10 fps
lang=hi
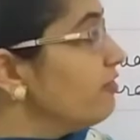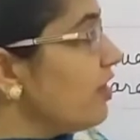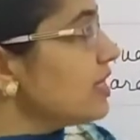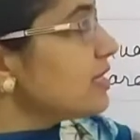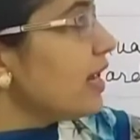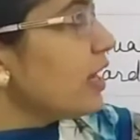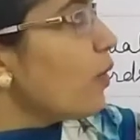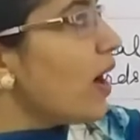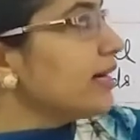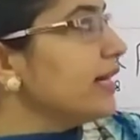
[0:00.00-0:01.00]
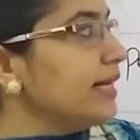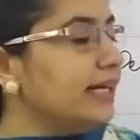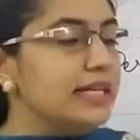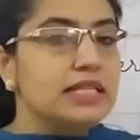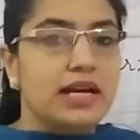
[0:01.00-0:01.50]
फर्स्ट है
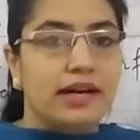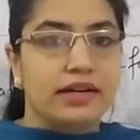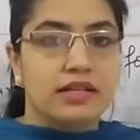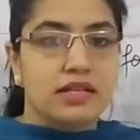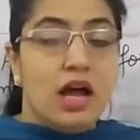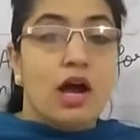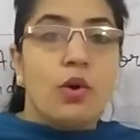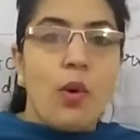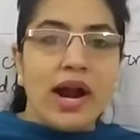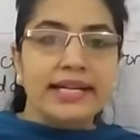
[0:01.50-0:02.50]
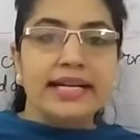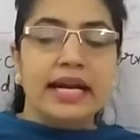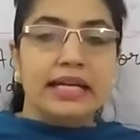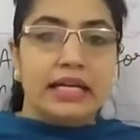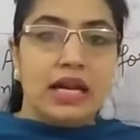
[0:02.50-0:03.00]
क्वांटिटेटिव स्टैंडर्ड्स
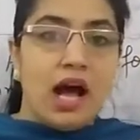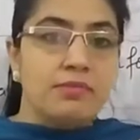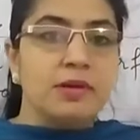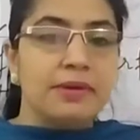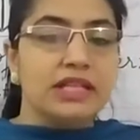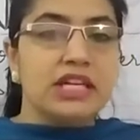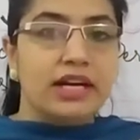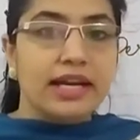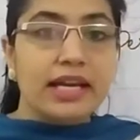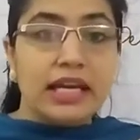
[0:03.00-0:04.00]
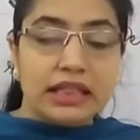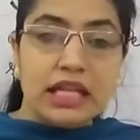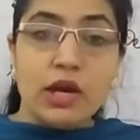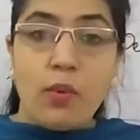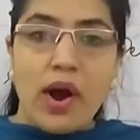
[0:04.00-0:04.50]
क्वांटिटेटिव नाम से पता चल रहा है कि
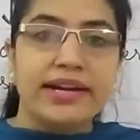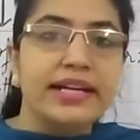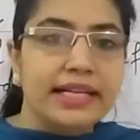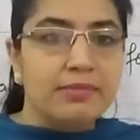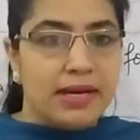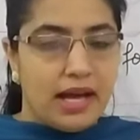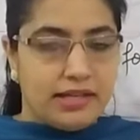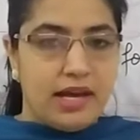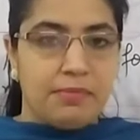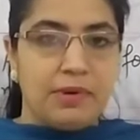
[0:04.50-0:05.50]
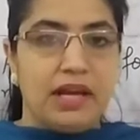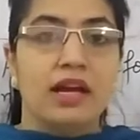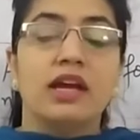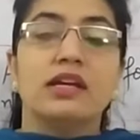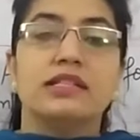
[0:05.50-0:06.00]
कितनी क्वांटिटी बनानी है आपने
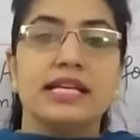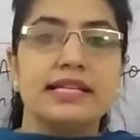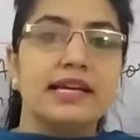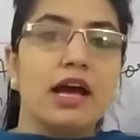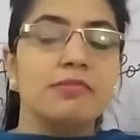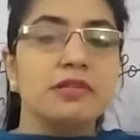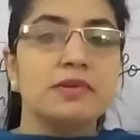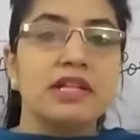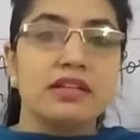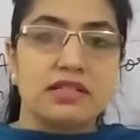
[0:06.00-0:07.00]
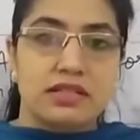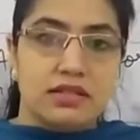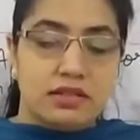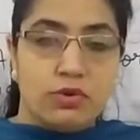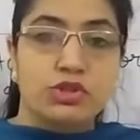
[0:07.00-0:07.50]
जैसे कि आप इसमें
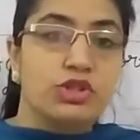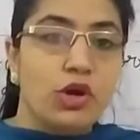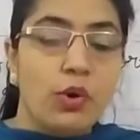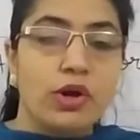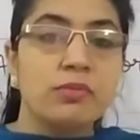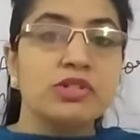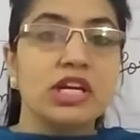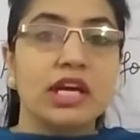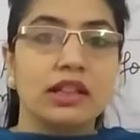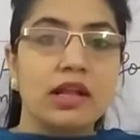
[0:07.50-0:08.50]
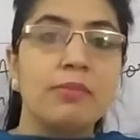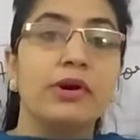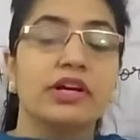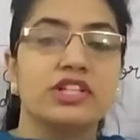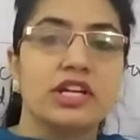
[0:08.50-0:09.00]
सोचते हो कि मुझे कितना
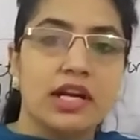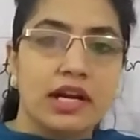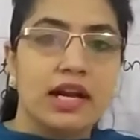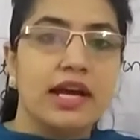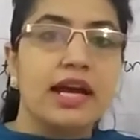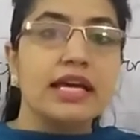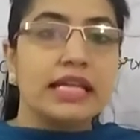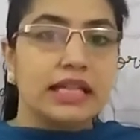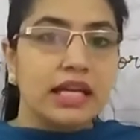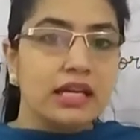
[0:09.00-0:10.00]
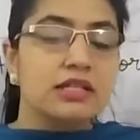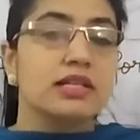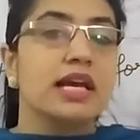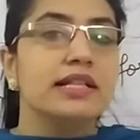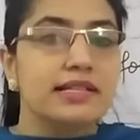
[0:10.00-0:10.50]
प्रोडक्शन करना है कितनी
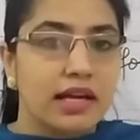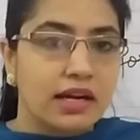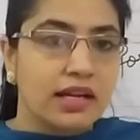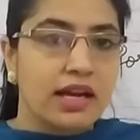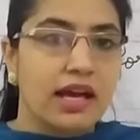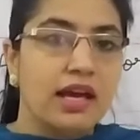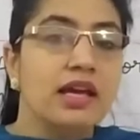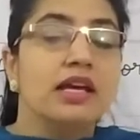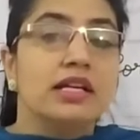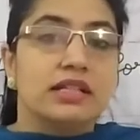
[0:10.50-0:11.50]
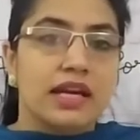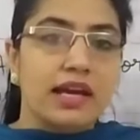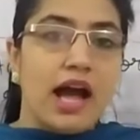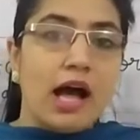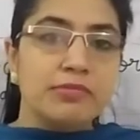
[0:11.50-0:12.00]
सेल्स करनी है
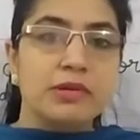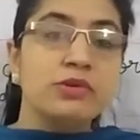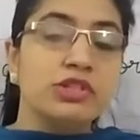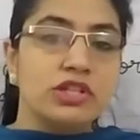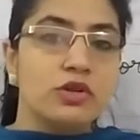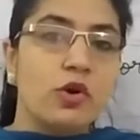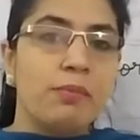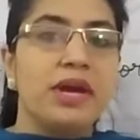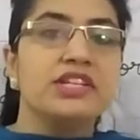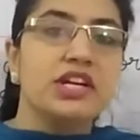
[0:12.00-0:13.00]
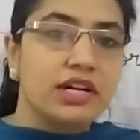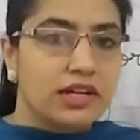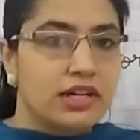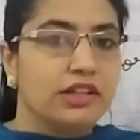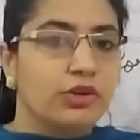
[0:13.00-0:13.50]
ठीक है आप जब उन चीज़ों को मेजर
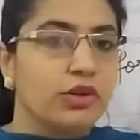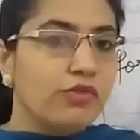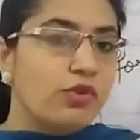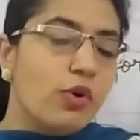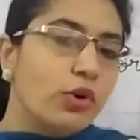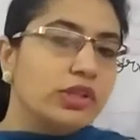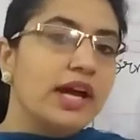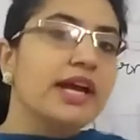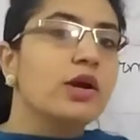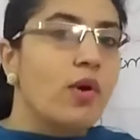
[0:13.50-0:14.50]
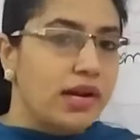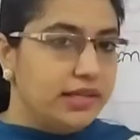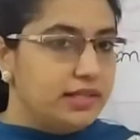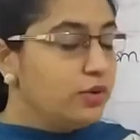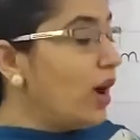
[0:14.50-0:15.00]
कर लेते हो ना वो होता है
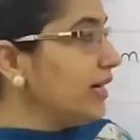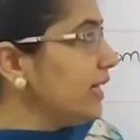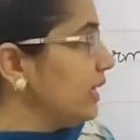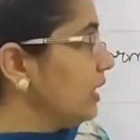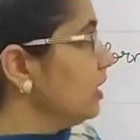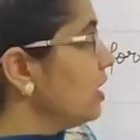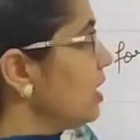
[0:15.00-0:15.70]
क्वालिटी क्वांटिटी